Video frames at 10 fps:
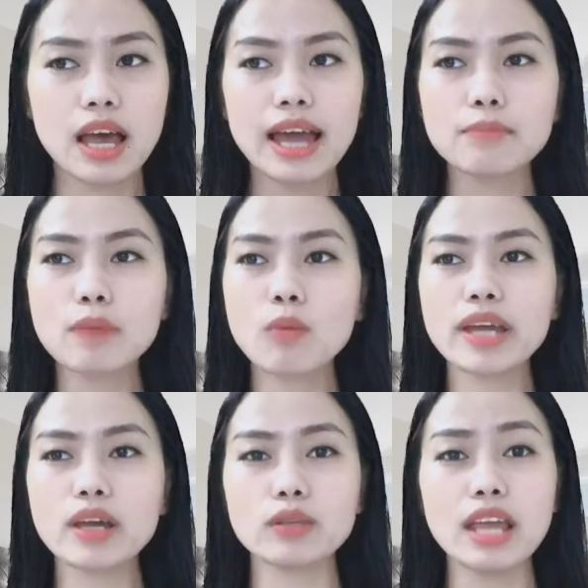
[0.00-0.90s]
anh mong
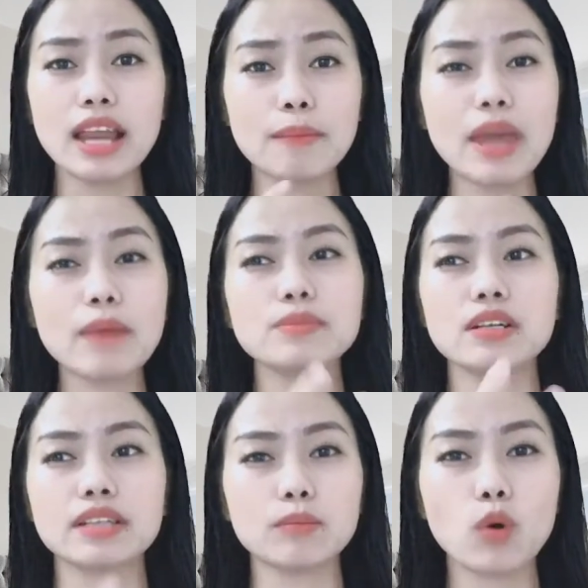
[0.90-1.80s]
anh có thể làm em trở
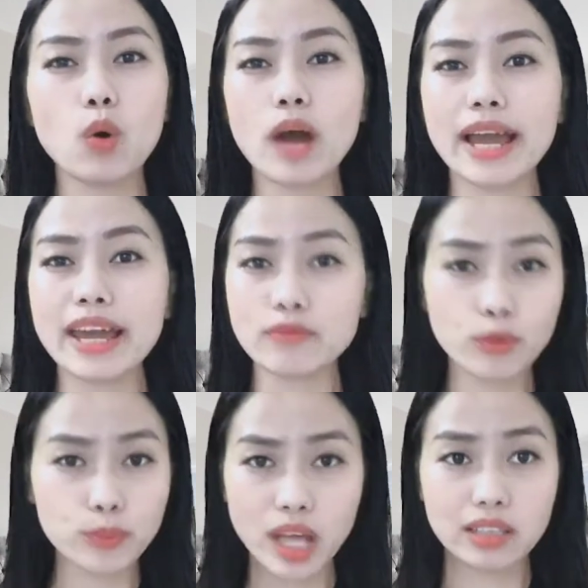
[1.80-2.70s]
thành một cô gái hạnh
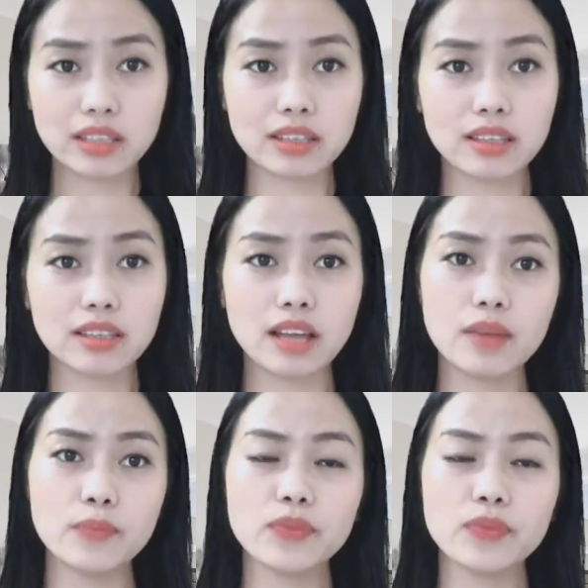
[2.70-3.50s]
phúc nhất đấy